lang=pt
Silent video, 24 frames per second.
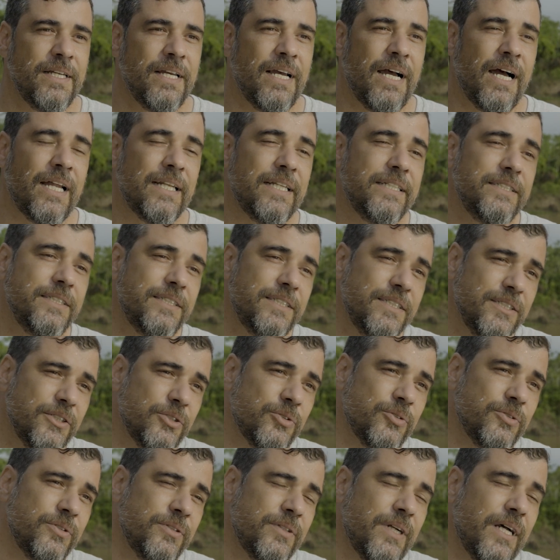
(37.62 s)
Além
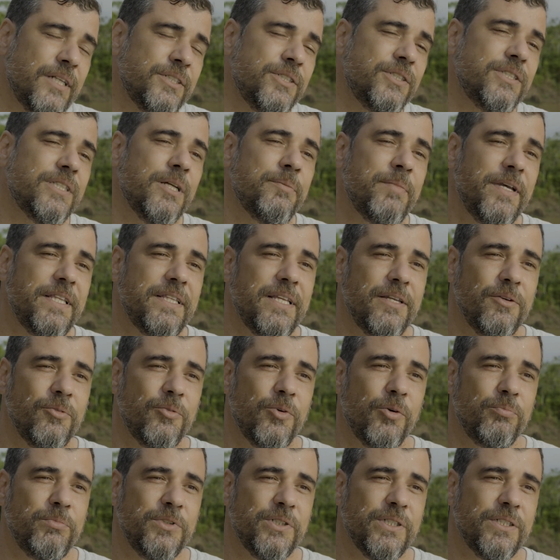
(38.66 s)
disso, a gente também tem o
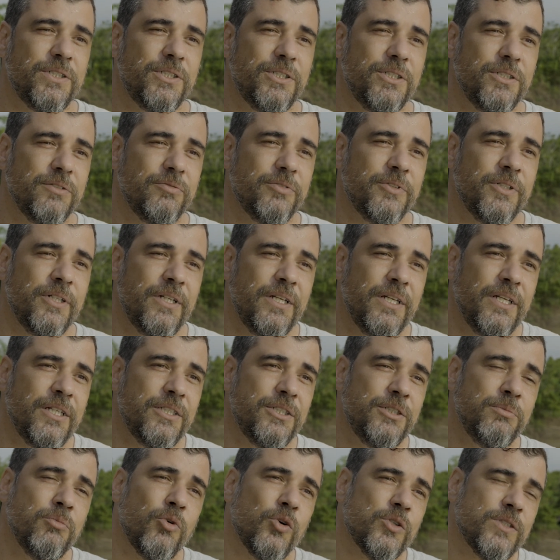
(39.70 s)
objetivo
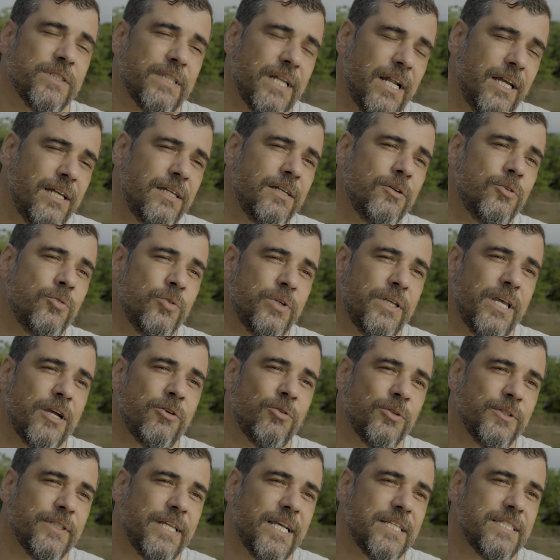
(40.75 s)
de mostrar o que
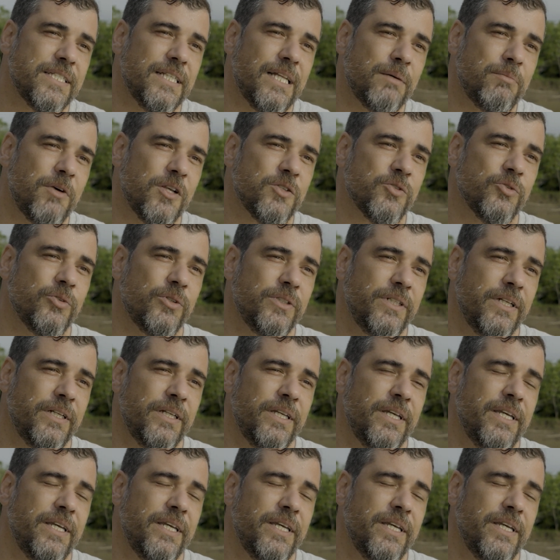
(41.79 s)
acontece na Amazônia